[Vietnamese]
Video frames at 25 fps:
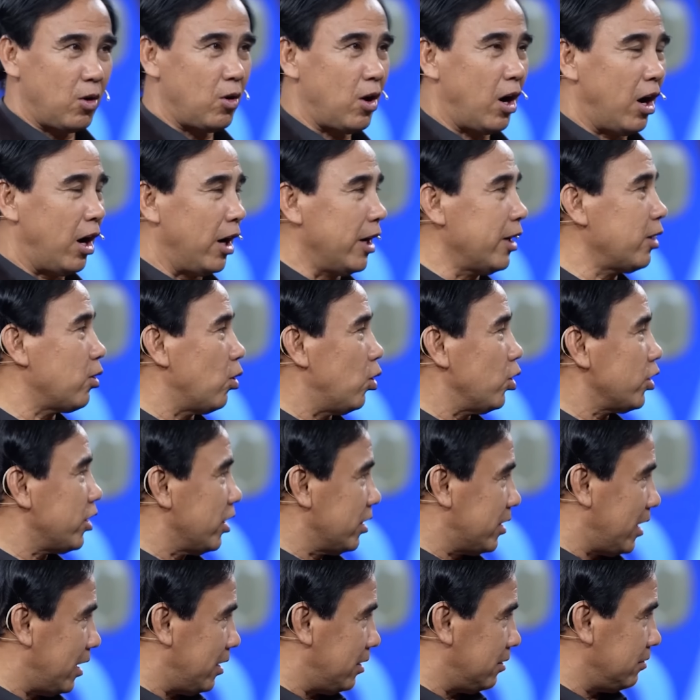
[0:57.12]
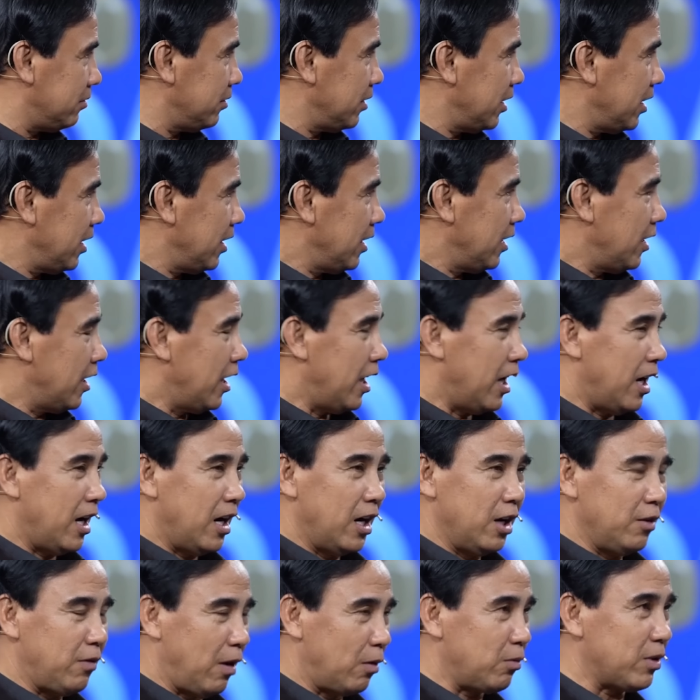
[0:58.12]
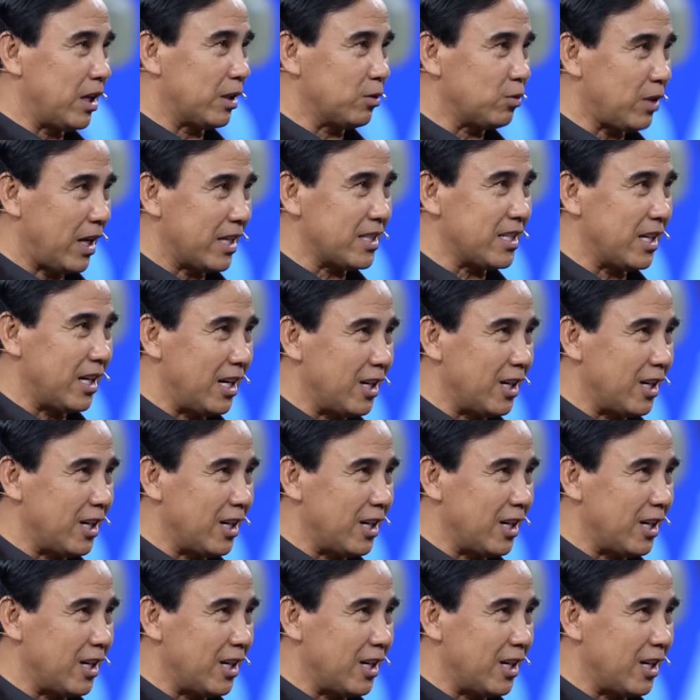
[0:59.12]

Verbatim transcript: câu hỏi của chương trình à, Hy vọng rằng ta